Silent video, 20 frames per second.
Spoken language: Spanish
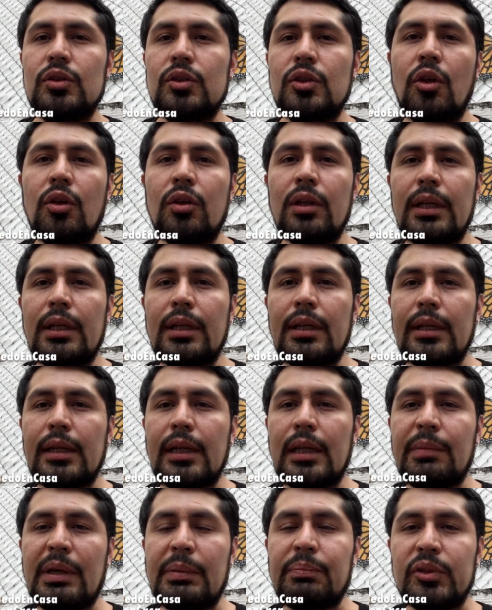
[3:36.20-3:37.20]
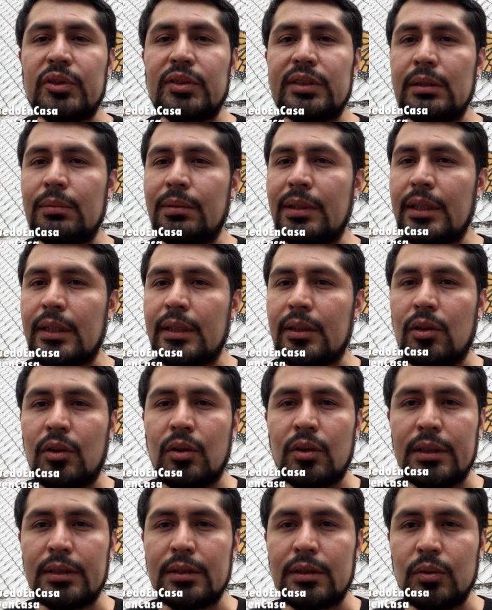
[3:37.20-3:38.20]
toda la gama posible de
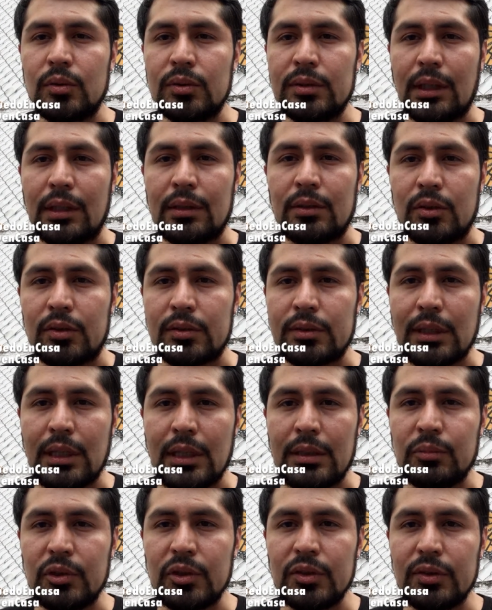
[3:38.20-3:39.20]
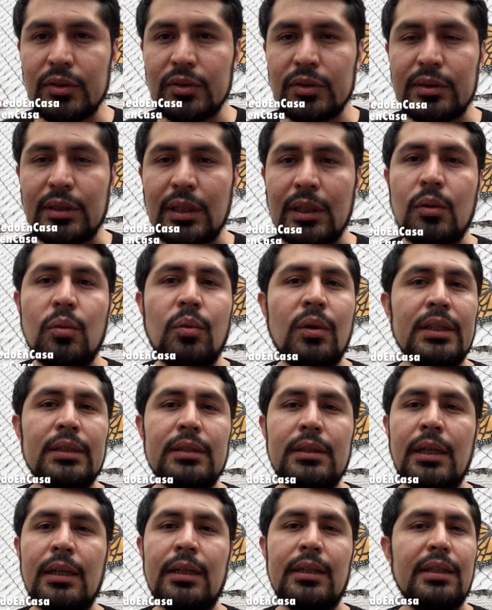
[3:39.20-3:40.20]
colores luz que conozcamos se
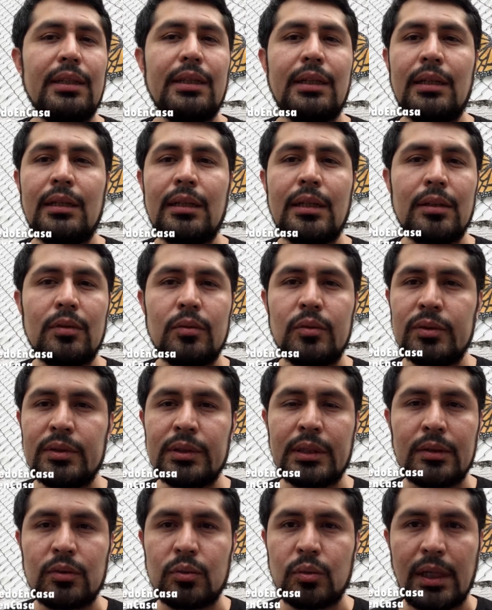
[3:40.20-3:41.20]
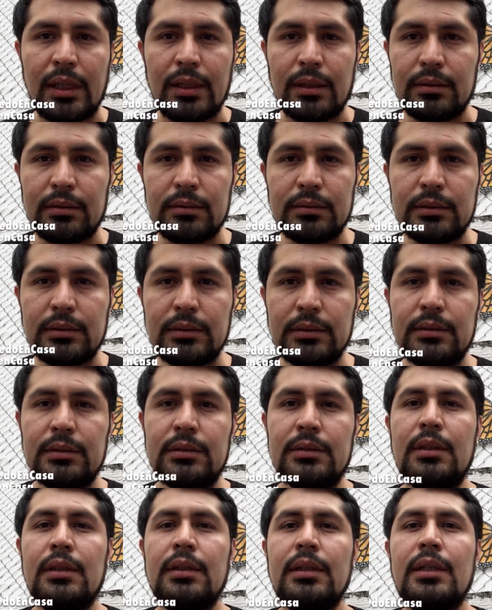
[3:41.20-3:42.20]
encuentra en la luz natural.
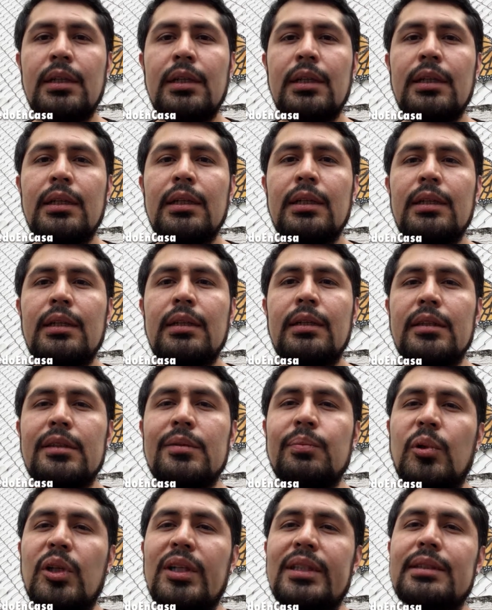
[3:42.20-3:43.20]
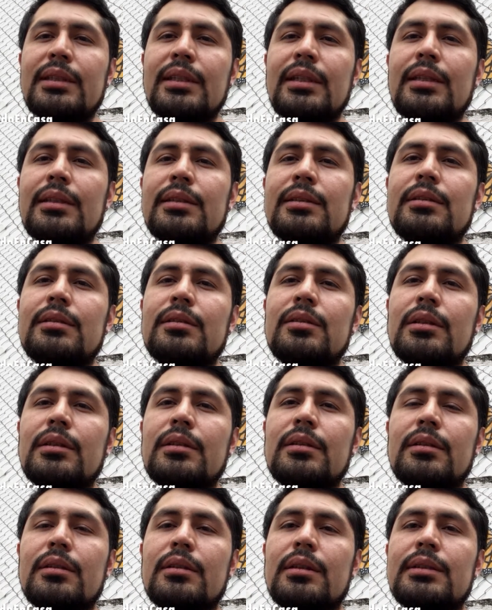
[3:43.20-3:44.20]
Después de
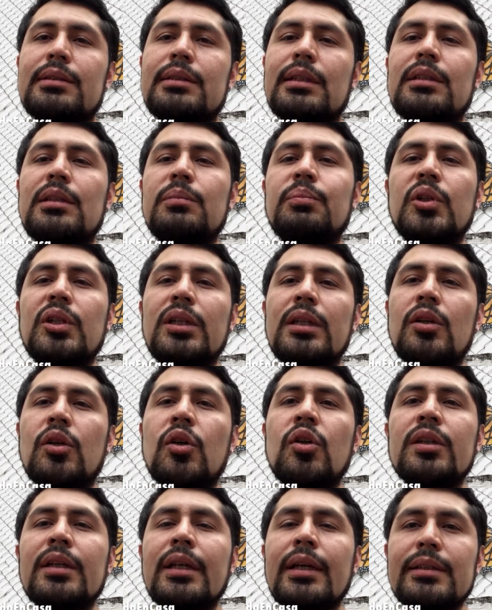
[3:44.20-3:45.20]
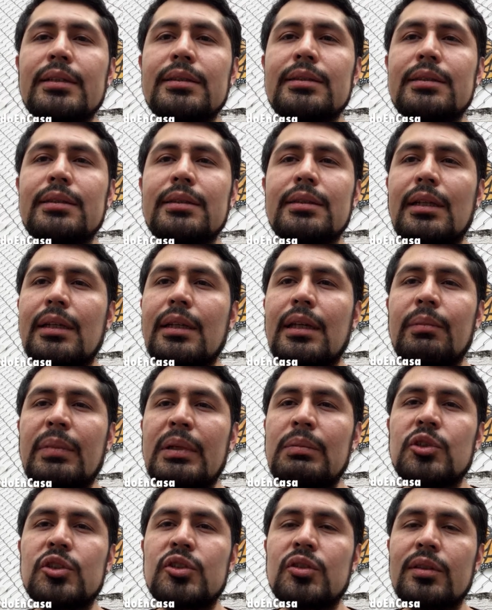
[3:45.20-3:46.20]
esto, este tipo de ondas que
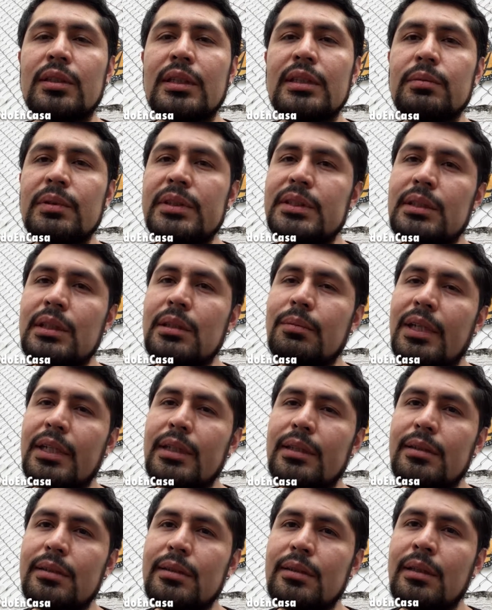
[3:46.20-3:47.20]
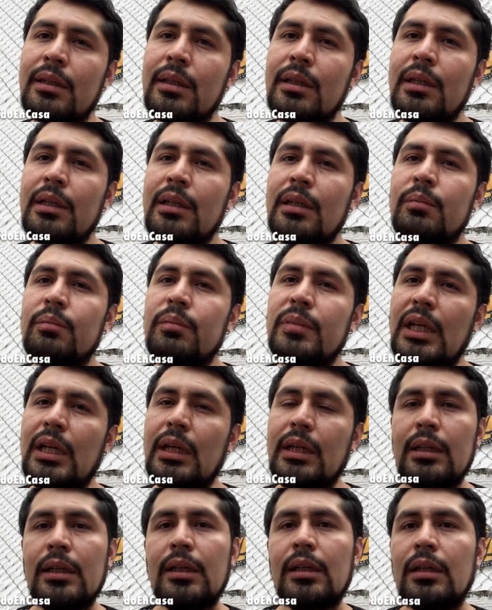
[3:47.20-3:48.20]
llamamos ondas visibles,
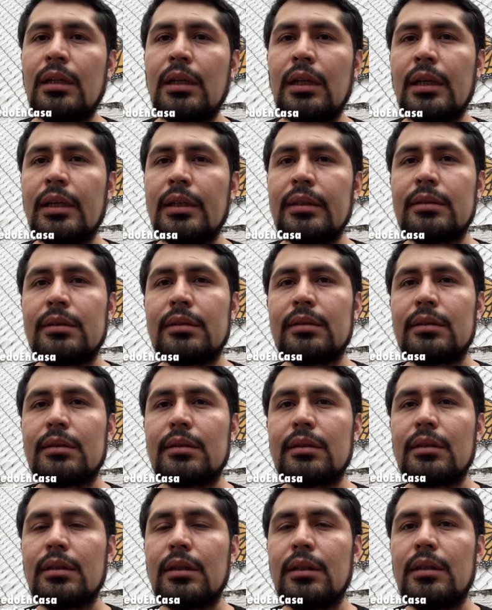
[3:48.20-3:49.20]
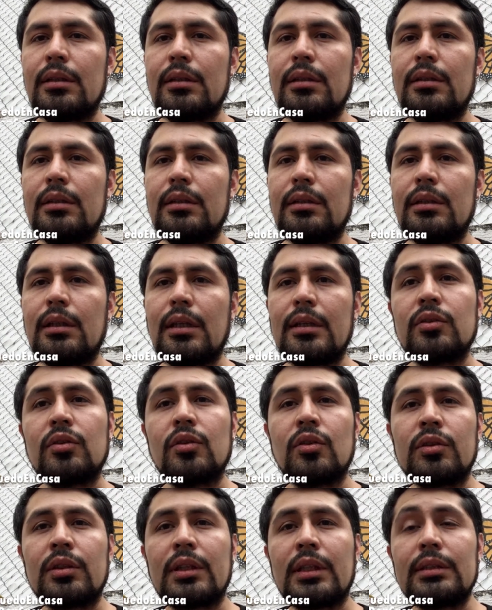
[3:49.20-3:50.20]
vienen eh, las,
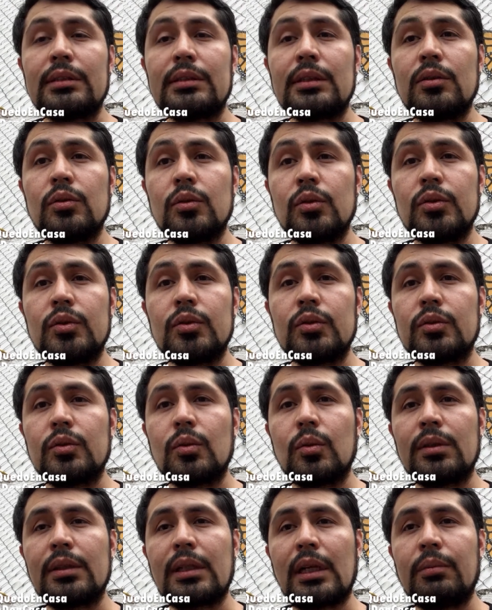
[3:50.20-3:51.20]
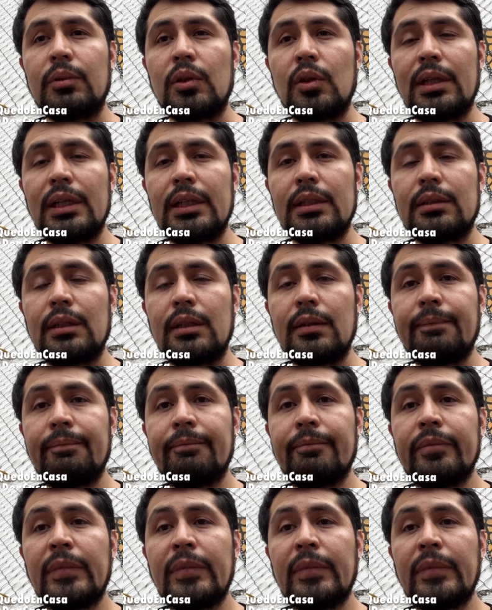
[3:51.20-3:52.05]
ondas de luz ultravioleta